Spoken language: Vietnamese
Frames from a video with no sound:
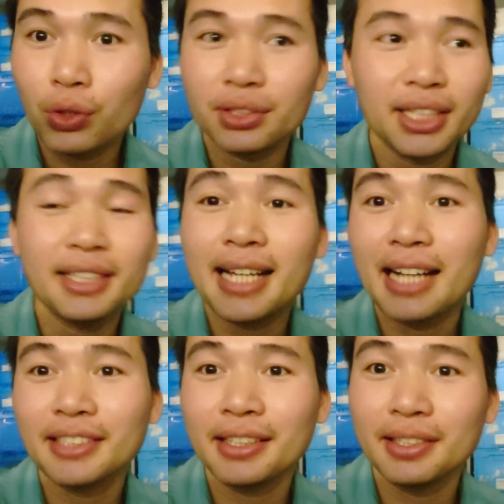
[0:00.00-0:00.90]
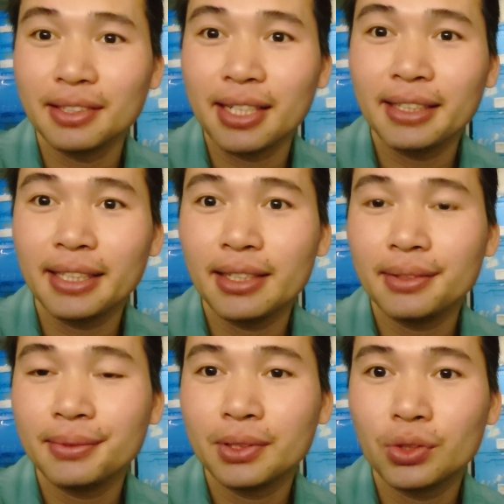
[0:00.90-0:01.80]
rồi xây nhà xây cửa này
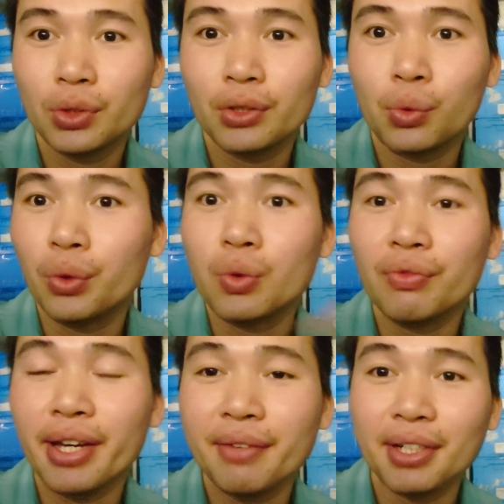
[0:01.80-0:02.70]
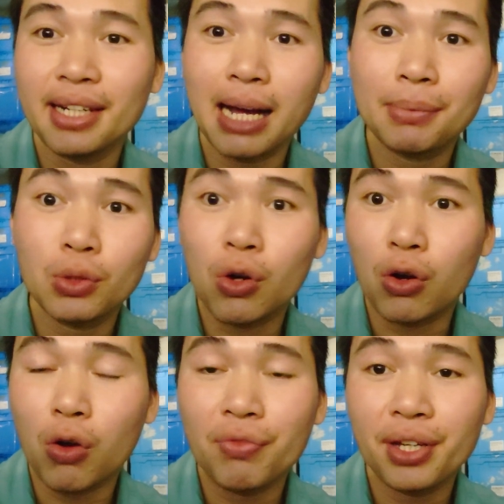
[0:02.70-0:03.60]
kia rồi cuối cùng về Việt Nam đâu
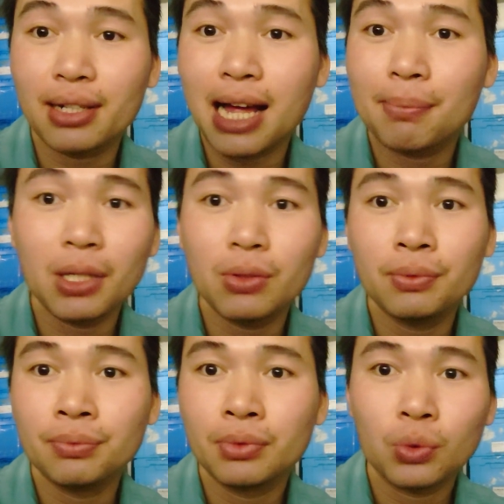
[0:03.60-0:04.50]
có công việc làm đâu